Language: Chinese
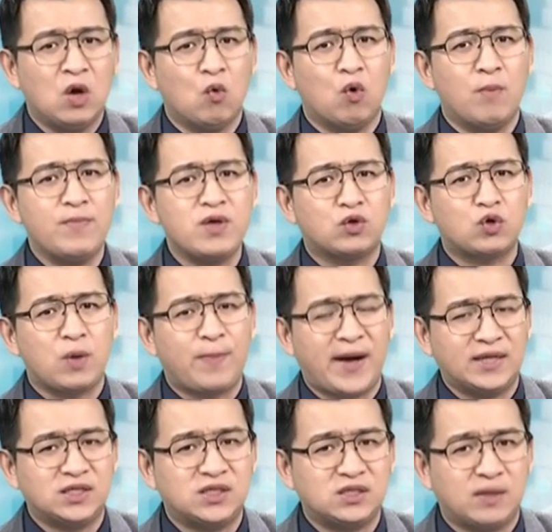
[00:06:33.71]
我没有对
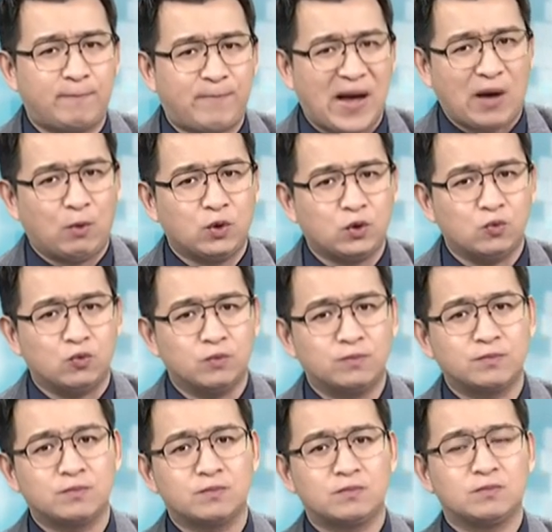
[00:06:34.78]
盘势的把握度，
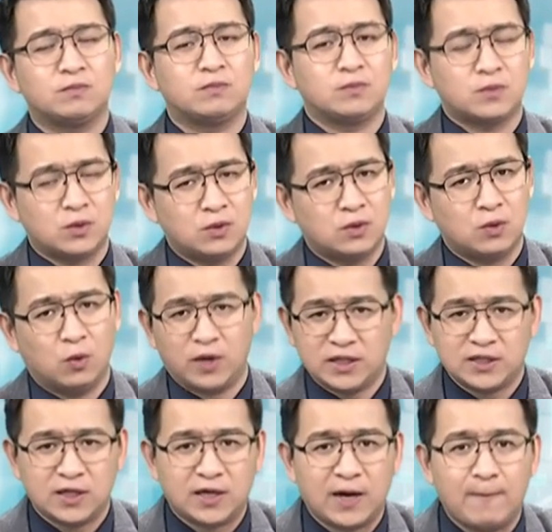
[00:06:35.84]
我敢
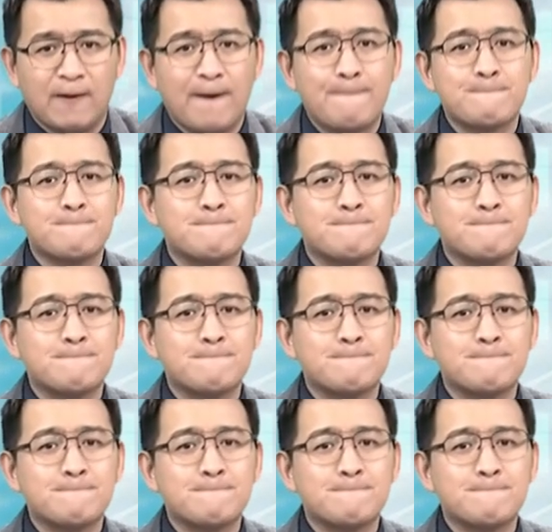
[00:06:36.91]
这样干吗？